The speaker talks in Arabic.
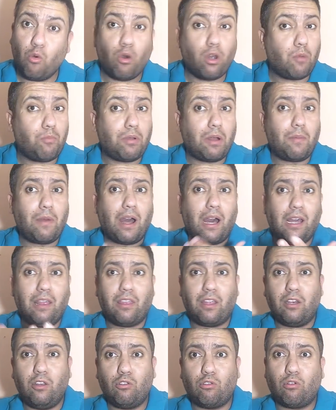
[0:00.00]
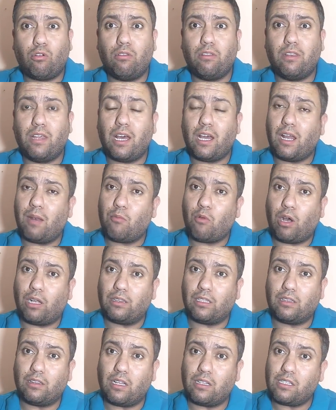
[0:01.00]
وربما ايضا يدخل داخل
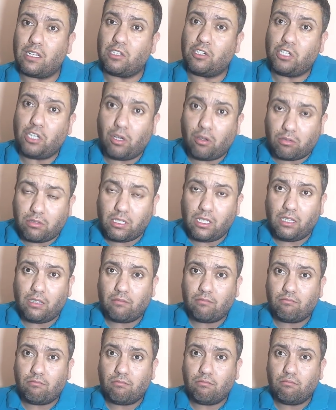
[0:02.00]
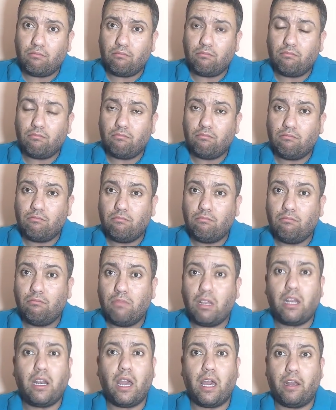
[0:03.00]
مخططات انشيلوتي
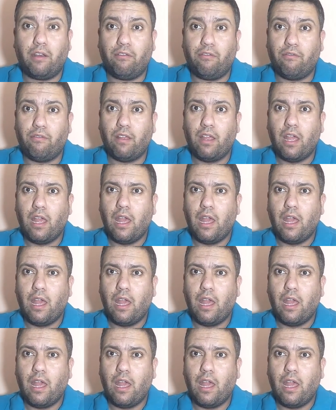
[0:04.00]
لا نعرف